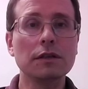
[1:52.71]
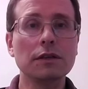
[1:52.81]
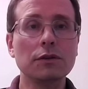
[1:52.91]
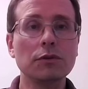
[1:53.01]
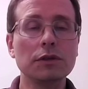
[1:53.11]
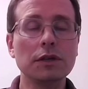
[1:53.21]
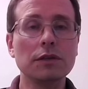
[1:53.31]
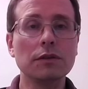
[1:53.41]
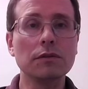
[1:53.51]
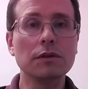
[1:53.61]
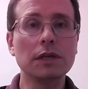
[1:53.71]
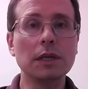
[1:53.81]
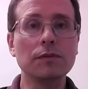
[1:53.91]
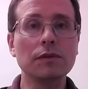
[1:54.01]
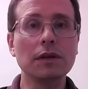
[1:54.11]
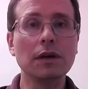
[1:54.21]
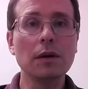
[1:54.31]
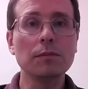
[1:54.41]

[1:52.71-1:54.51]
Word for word: начнет действовать требования